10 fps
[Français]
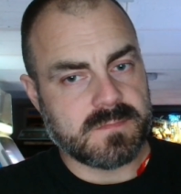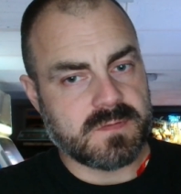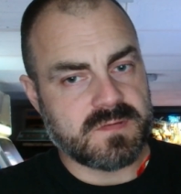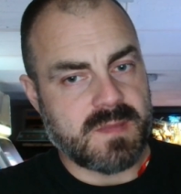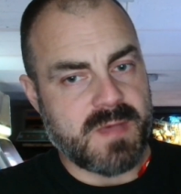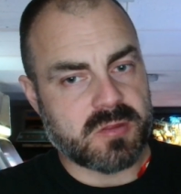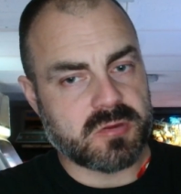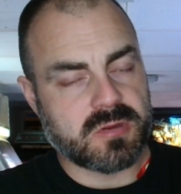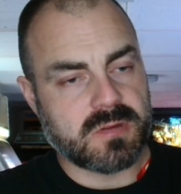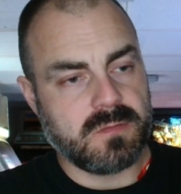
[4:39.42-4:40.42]
ça
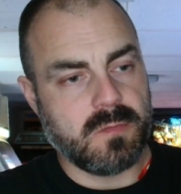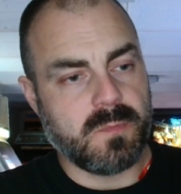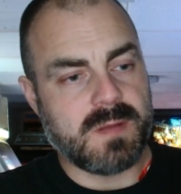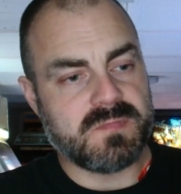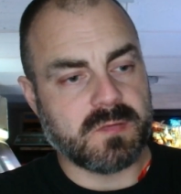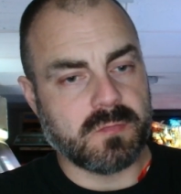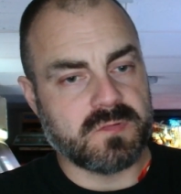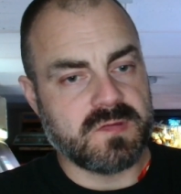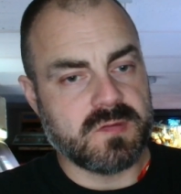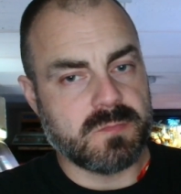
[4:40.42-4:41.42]
marche. Le problème, c'est que
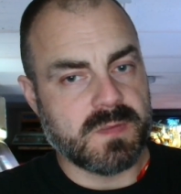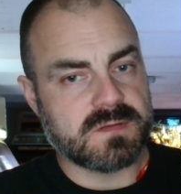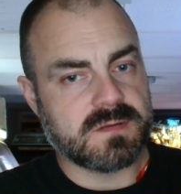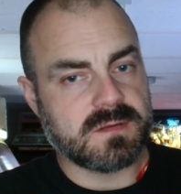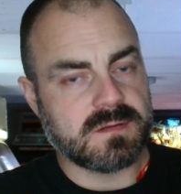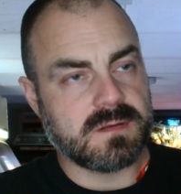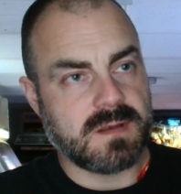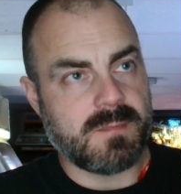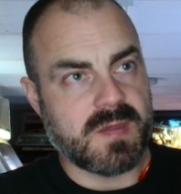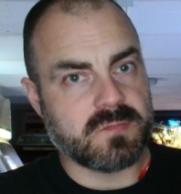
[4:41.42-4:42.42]
si je maintiens
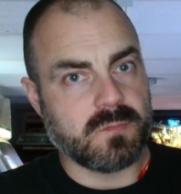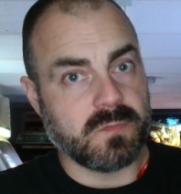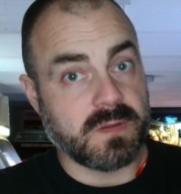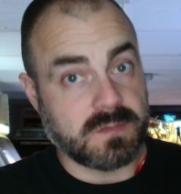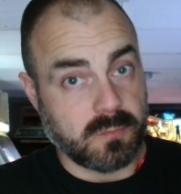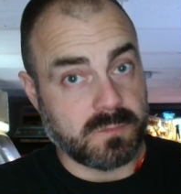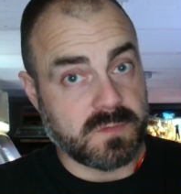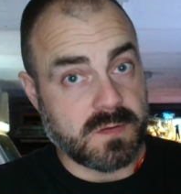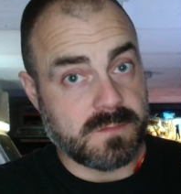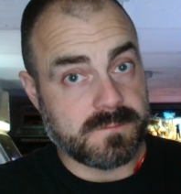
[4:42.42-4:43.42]
la base de mon
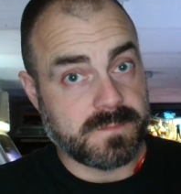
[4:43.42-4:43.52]
interrupteur,